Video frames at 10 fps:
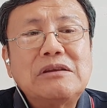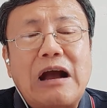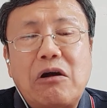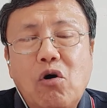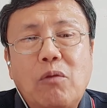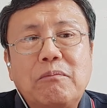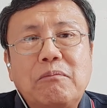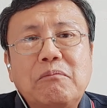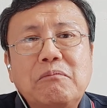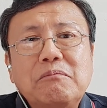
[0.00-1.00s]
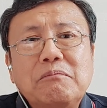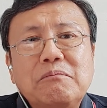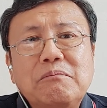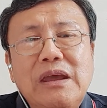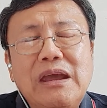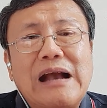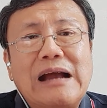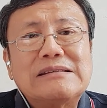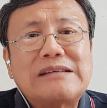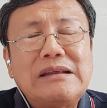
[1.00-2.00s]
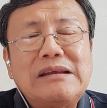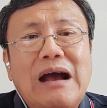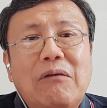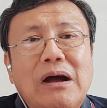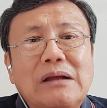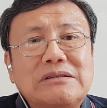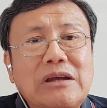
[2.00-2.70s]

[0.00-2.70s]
ยาโคบมีการสัญญาว่า